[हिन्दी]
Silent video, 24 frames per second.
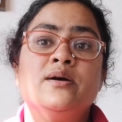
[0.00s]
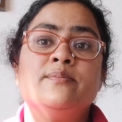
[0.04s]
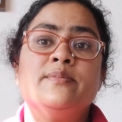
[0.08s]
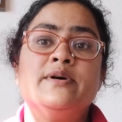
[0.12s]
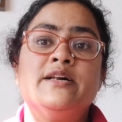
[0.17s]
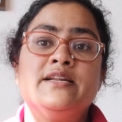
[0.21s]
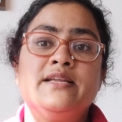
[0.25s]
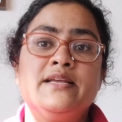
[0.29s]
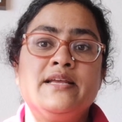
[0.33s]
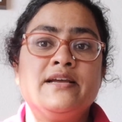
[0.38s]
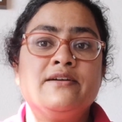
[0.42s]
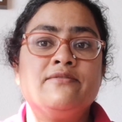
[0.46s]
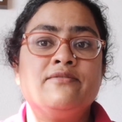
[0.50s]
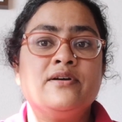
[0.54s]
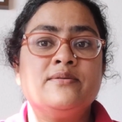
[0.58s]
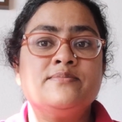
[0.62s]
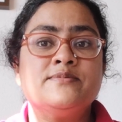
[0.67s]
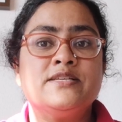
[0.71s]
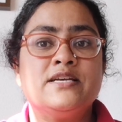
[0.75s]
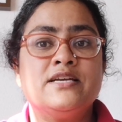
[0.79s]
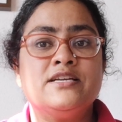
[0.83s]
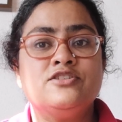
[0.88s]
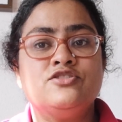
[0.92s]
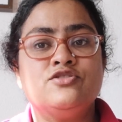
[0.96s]
पर एक
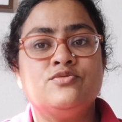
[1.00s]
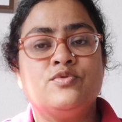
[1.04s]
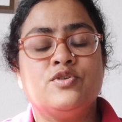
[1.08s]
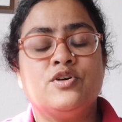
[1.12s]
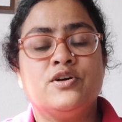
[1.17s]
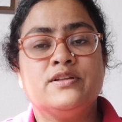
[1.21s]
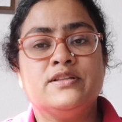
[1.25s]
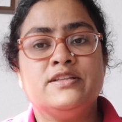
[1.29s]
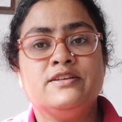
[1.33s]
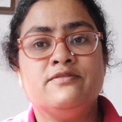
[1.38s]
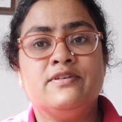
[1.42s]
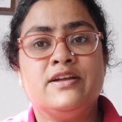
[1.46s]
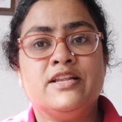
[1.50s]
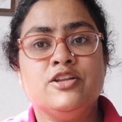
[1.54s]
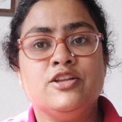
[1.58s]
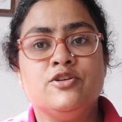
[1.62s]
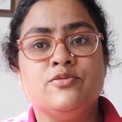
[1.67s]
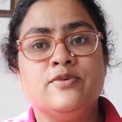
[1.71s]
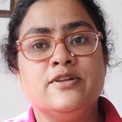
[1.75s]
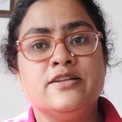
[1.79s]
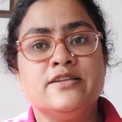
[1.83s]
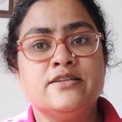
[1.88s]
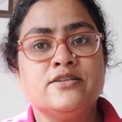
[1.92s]
वेबसाइट जो बहुत ही वैल्यूबल